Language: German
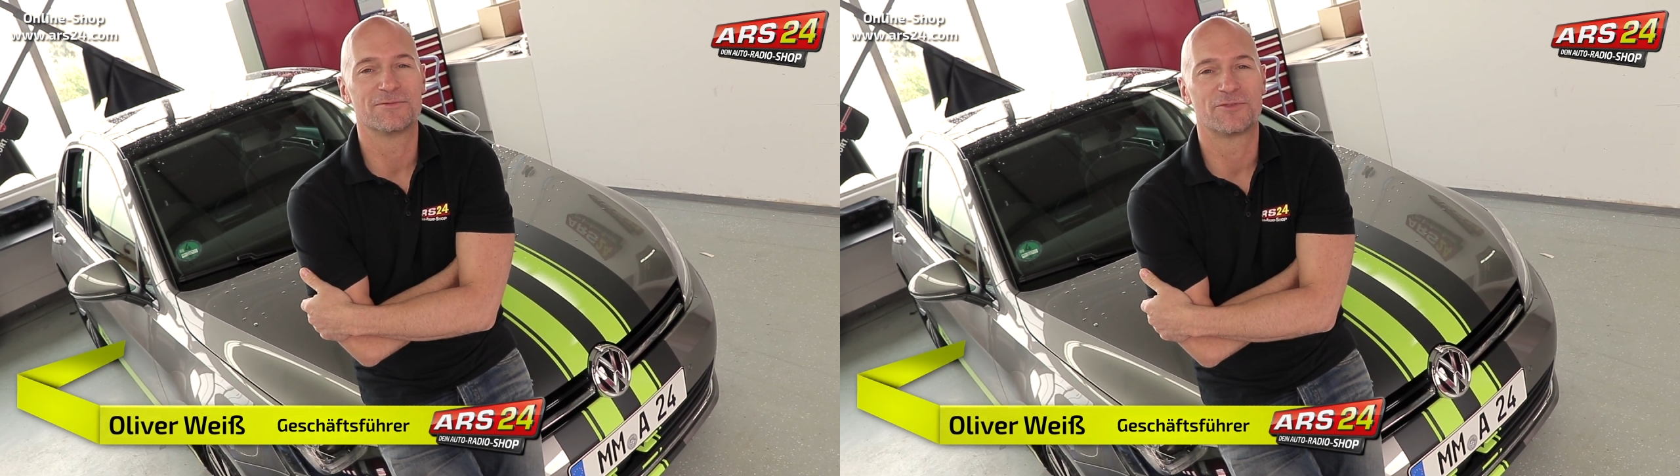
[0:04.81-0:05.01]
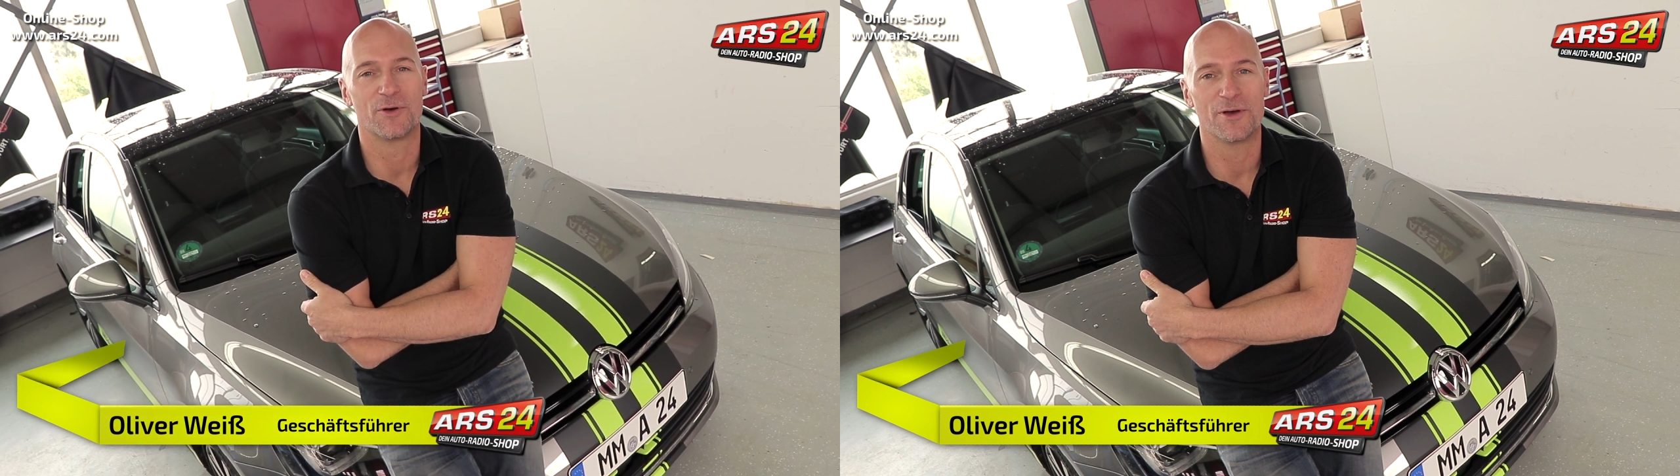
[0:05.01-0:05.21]

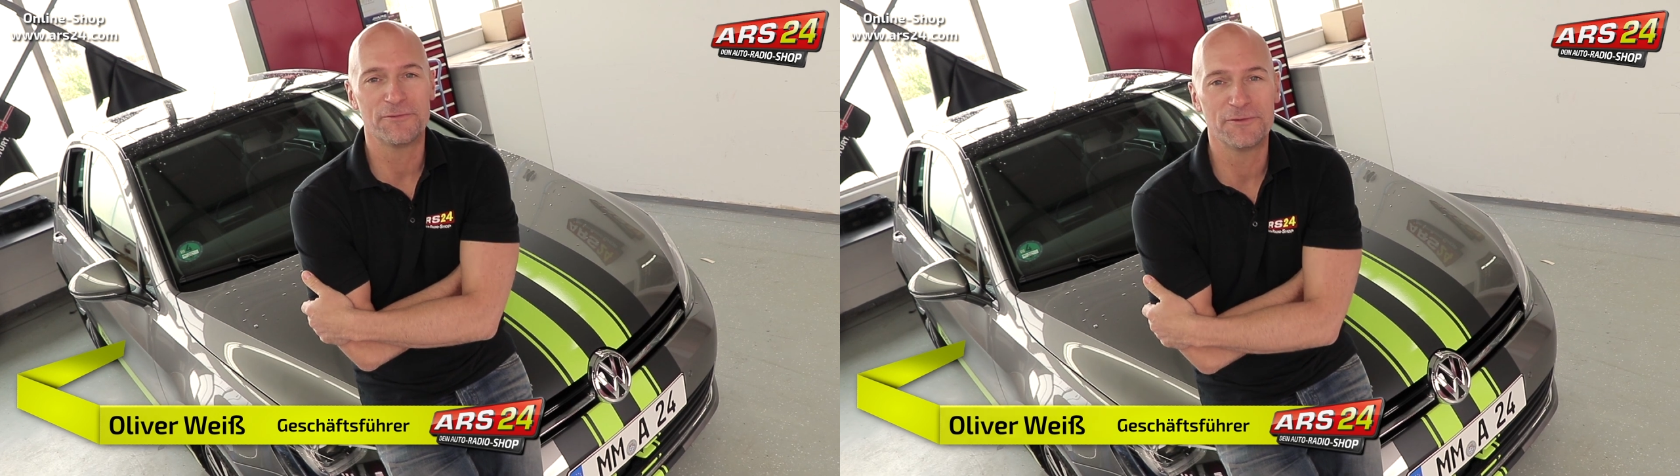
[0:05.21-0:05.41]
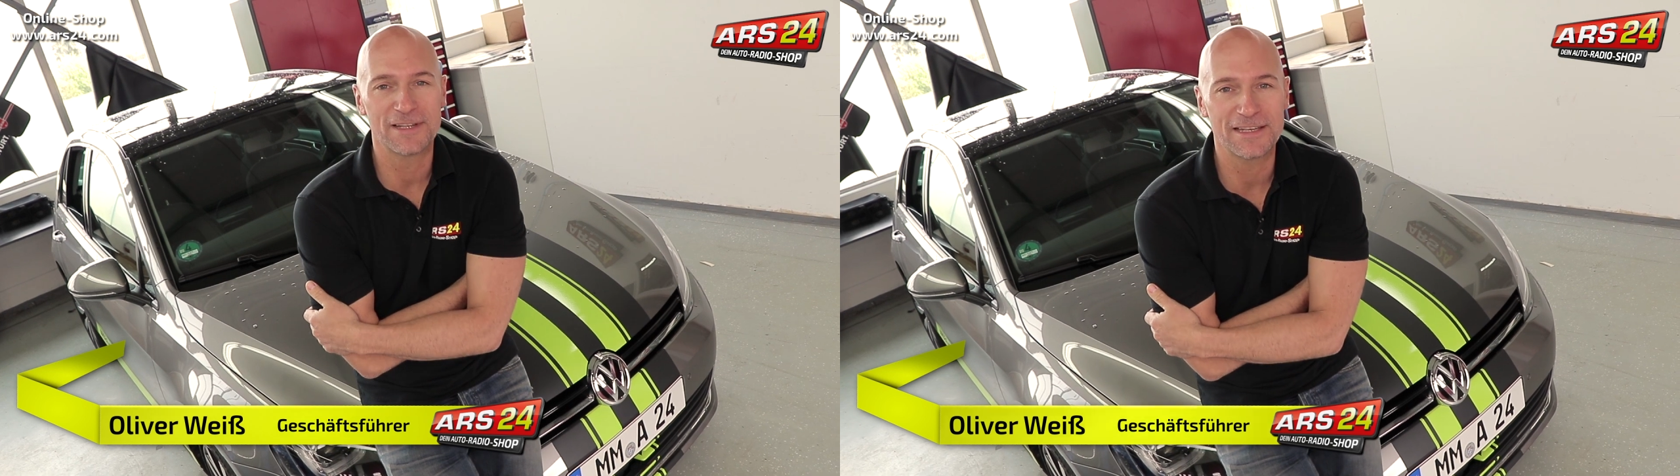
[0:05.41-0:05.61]

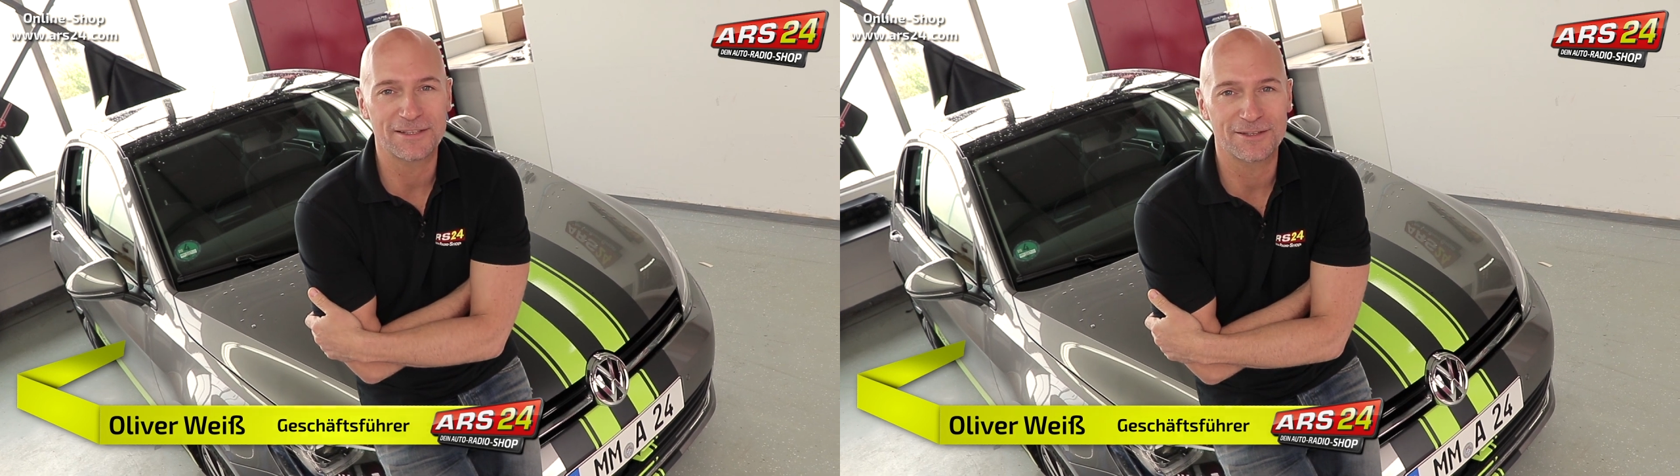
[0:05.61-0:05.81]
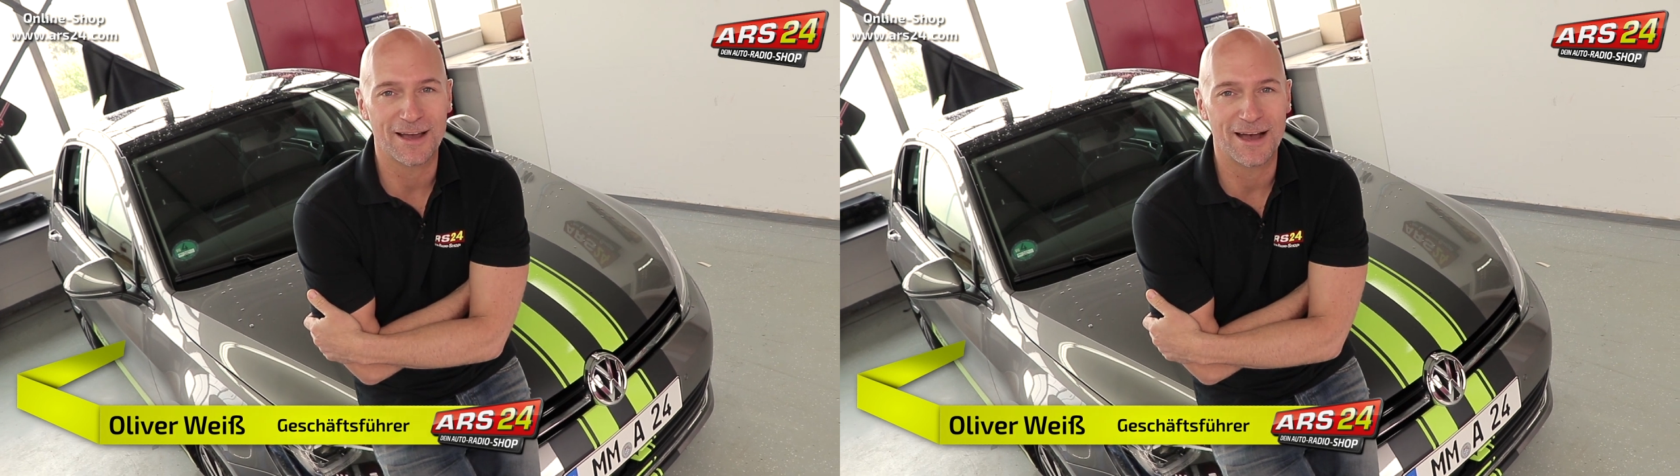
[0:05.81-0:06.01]

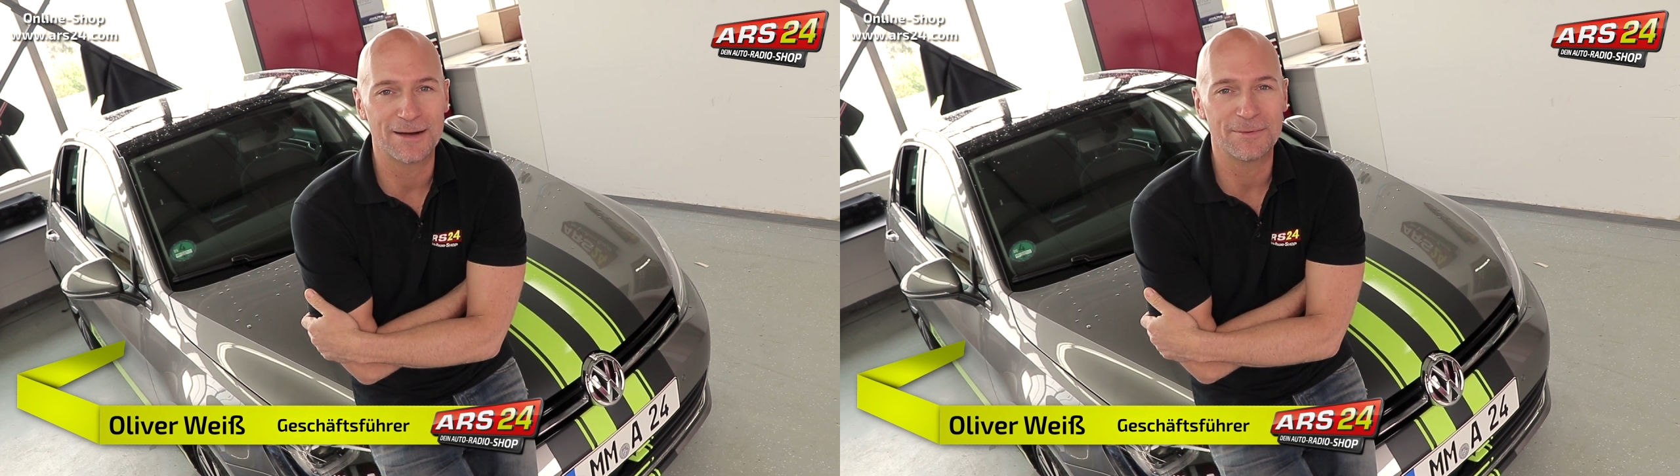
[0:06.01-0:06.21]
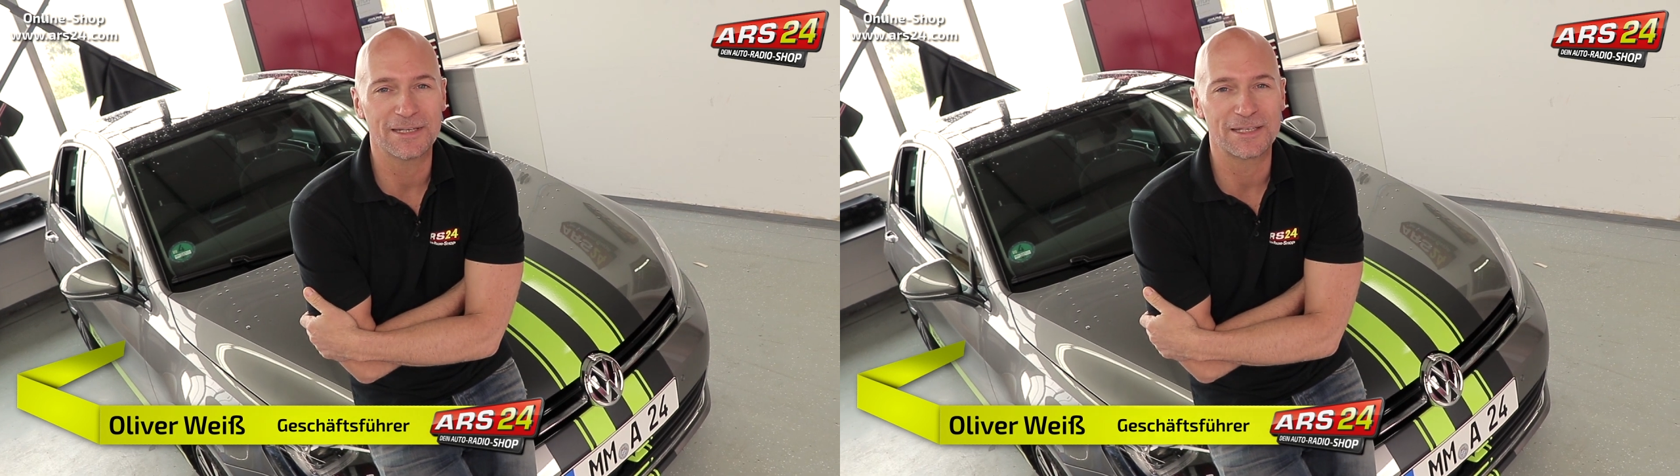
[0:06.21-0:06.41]
veröffentlicht,
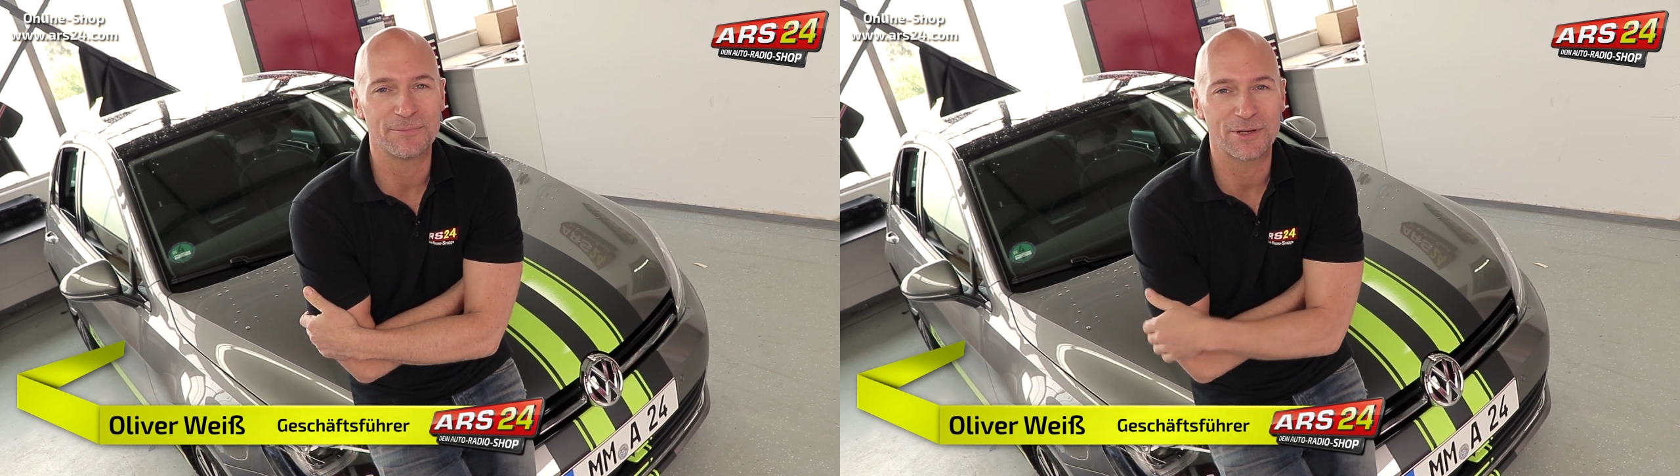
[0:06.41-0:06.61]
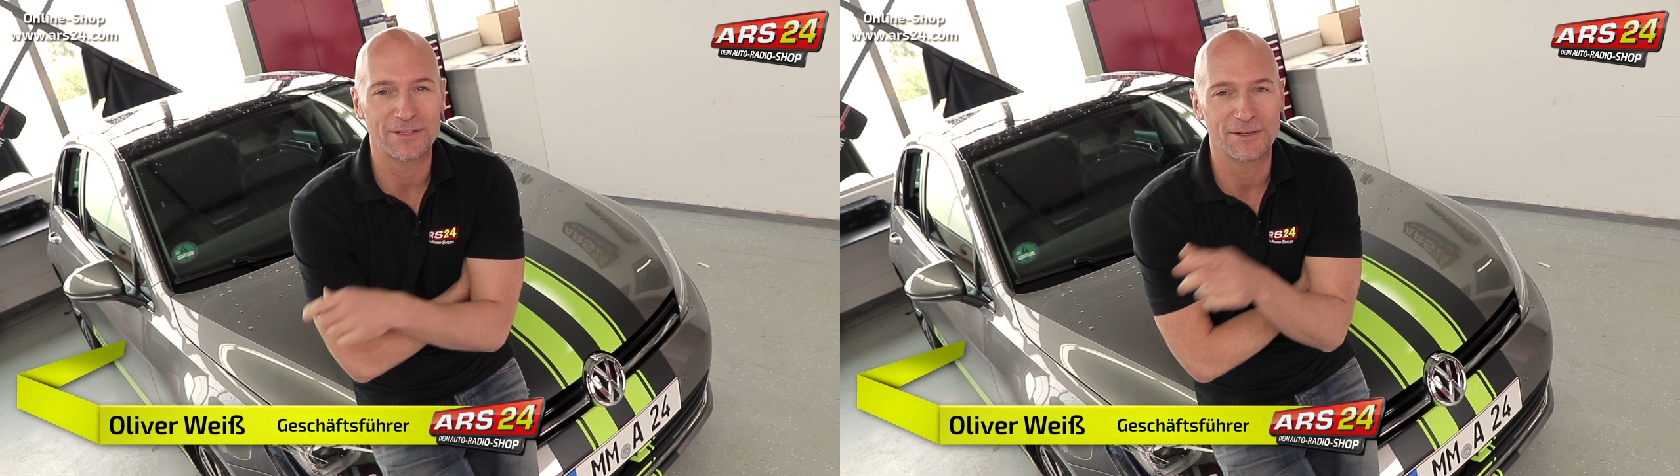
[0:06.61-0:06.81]
aber ich
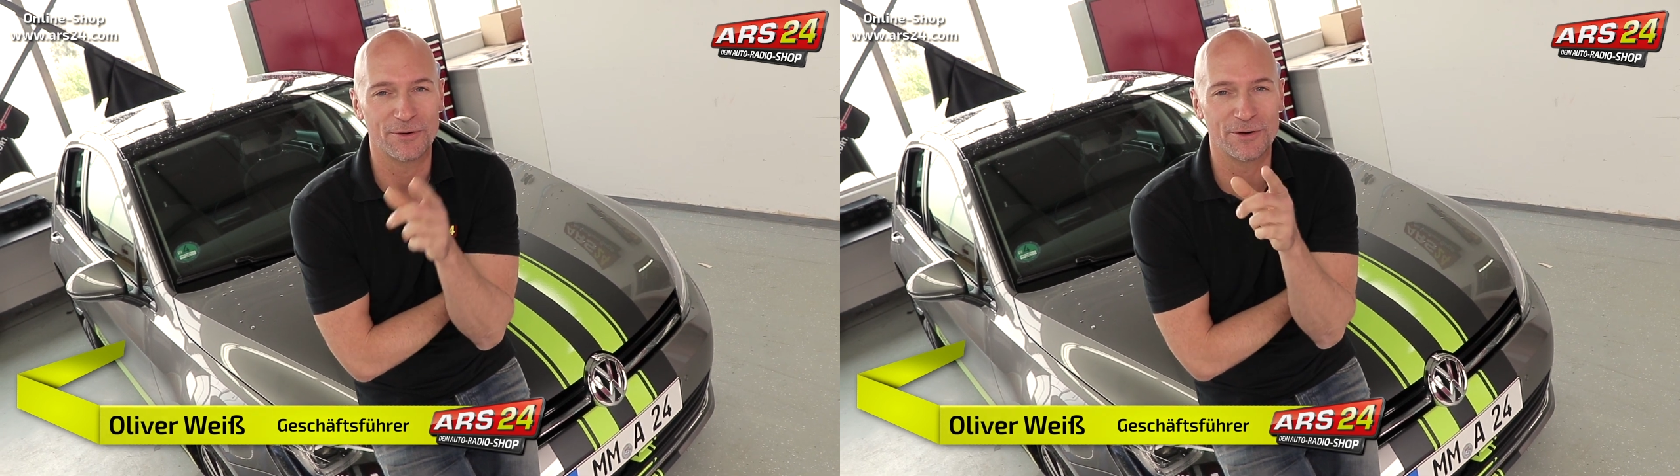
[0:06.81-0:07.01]
möchte